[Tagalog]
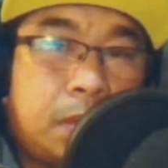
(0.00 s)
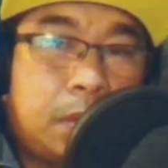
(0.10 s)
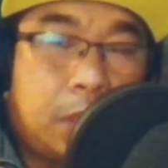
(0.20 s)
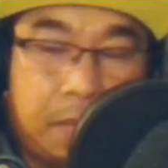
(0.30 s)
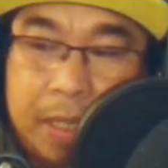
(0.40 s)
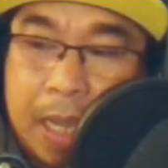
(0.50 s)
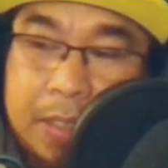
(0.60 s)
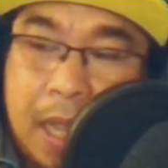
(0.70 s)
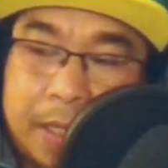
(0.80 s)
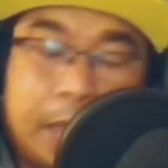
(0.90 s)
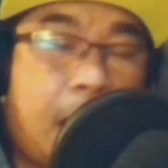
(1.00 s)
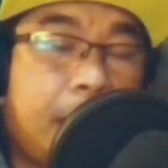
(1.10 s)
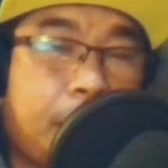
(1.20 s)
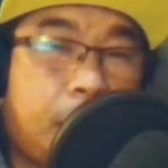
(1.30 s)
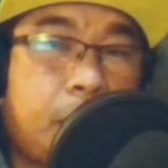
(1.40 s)
Sino ba nasa ag-
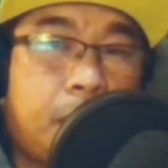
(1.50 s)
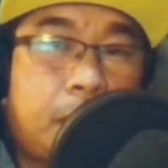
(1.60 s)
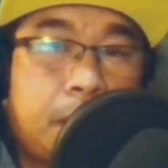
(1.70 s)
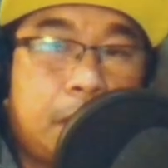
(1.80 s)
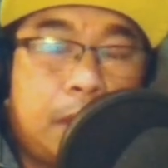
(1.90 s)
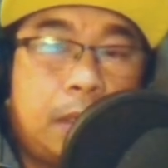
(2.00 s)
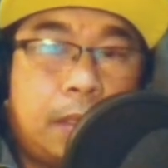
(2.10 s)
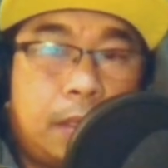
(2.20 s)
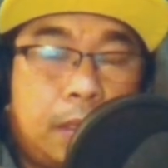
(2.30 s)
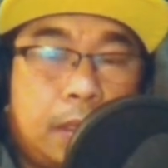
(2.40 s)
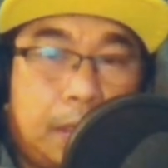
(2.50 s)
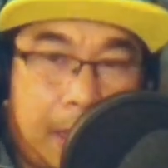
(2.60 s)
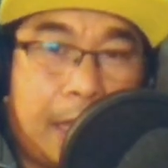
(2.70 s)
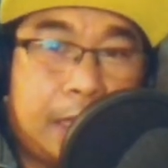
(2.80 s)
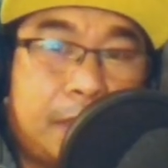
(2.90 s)
agriculture? Di
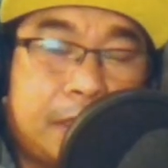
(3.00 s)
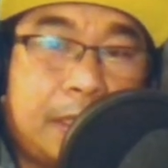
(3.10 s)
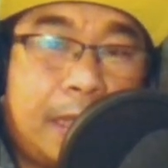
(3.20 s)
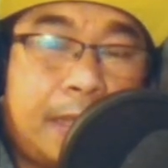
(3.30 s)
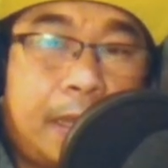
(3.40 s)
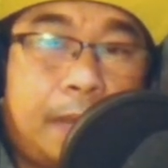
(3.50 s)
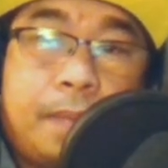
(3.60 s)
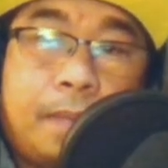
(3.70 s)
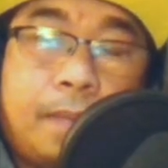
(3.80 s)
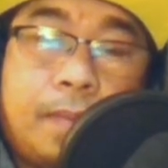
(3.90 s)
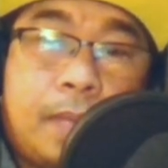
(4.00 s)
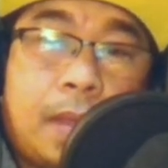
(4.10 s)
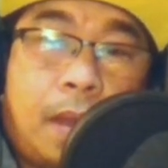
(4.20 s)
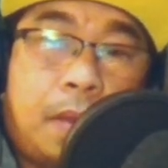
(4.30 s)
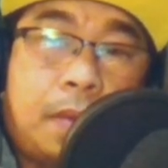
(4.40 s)
ba ang ating presidente?
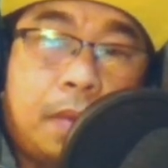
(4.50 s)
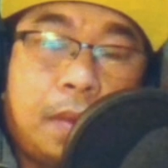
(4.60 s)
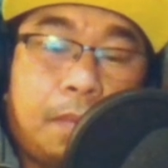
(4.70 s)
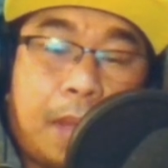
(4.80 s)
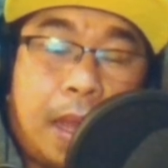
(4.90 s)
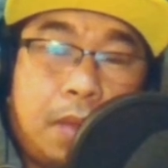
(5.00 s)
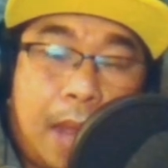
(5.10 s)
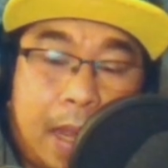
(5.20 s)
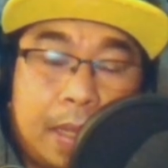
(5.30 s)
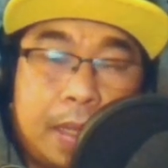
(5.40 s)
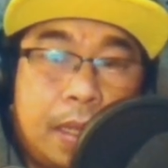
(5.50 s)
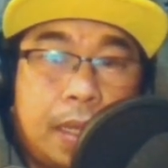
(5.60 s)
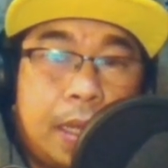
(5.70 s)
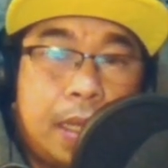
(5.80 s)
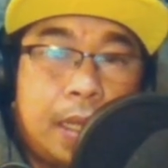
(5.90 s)
Oh, pangalawa.
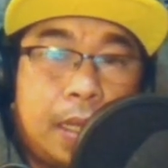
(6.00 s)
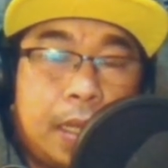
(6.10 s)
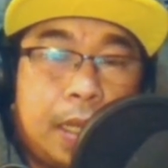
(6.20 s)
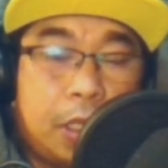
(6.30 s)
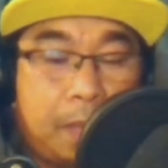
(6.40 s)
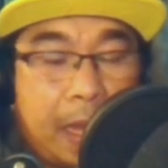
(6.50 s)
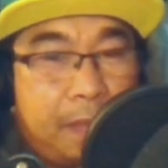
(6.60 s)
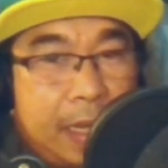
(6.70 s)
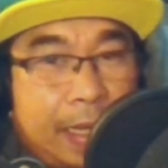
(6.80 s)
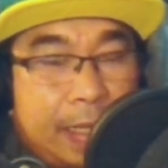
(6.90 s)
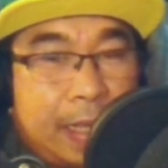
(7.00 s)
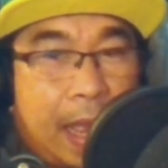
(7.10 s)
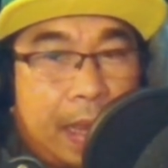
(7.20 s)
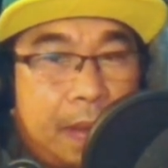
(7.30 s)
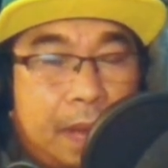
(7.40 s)
Ito ba
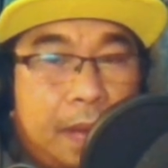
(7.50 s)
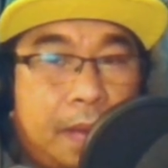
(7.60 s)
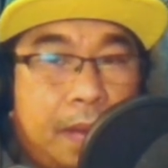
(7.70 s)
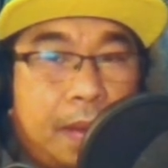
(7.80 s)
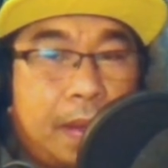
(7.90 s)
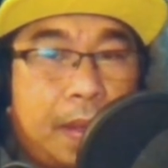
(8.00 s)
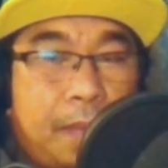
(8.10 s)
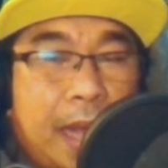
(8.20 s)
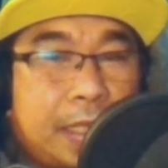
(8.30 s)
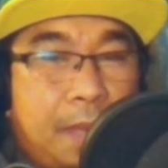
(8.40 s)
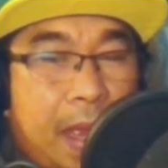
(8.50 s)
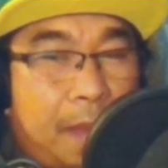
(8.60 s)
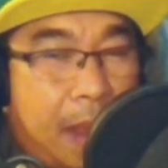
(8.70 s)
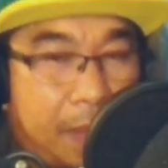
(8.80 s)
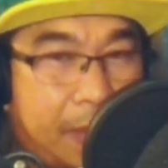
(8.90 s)
ibinalita para sa mga
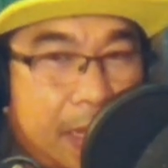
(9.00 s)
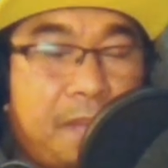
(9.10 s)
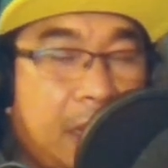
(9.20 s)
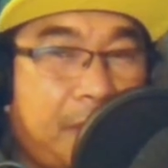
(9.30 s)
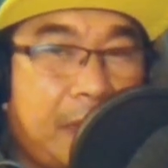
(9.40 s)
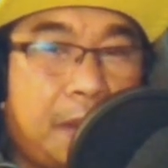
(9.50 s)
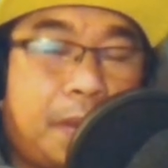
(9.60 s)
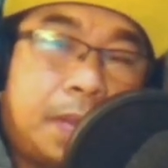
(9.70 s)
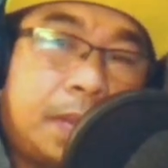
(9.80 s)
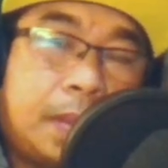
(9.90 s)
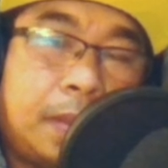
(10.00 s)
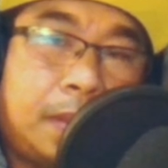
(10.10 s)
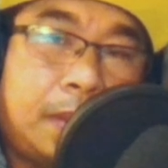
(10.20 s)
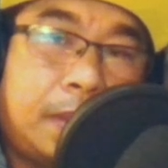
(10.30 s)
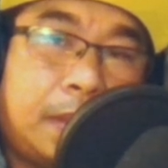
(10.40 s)
mamamayang Pilipino
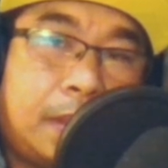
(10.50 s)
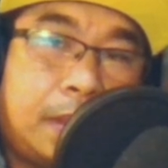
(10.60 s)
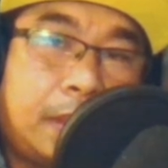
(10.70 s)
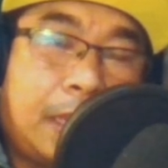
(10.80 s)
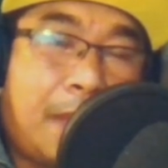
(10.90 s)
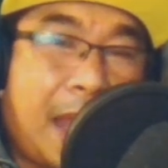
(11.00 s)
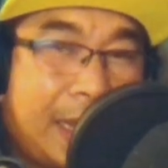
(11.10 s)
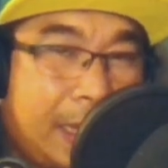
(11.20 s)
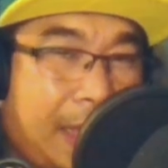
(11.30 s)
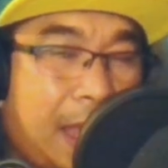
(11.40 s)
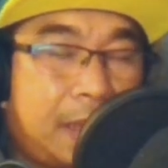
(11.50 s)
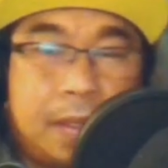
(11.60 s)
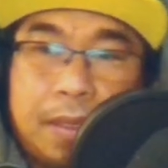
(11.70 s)
na makita